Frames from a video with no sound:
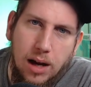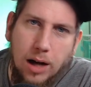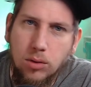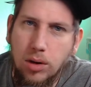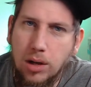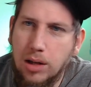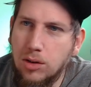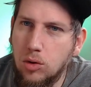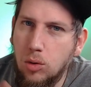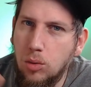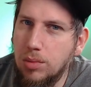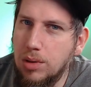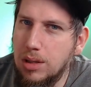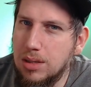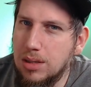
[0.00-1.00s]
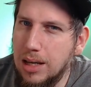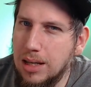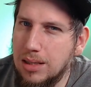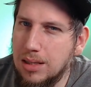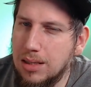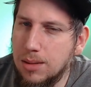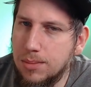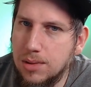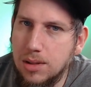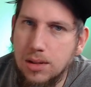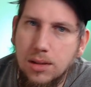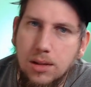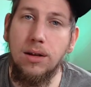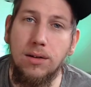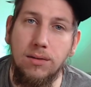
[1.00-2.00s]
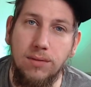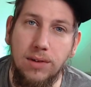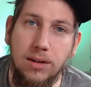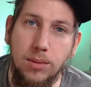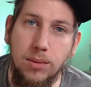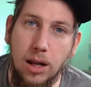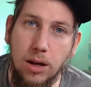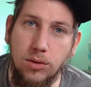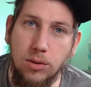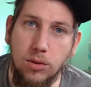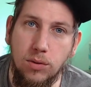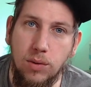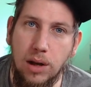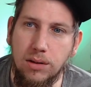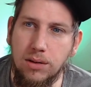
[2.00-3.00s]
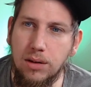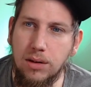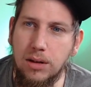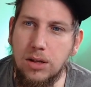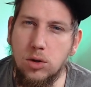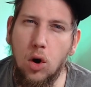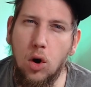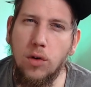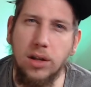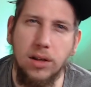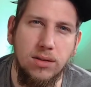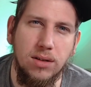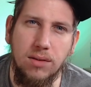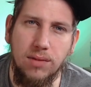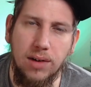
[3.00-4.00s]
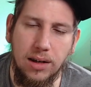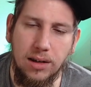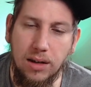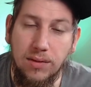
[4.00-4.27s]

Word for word: Aktuell geht es so um die 60, 70 wenn die Millennium Species Rares nicht so häufig drin sein werden.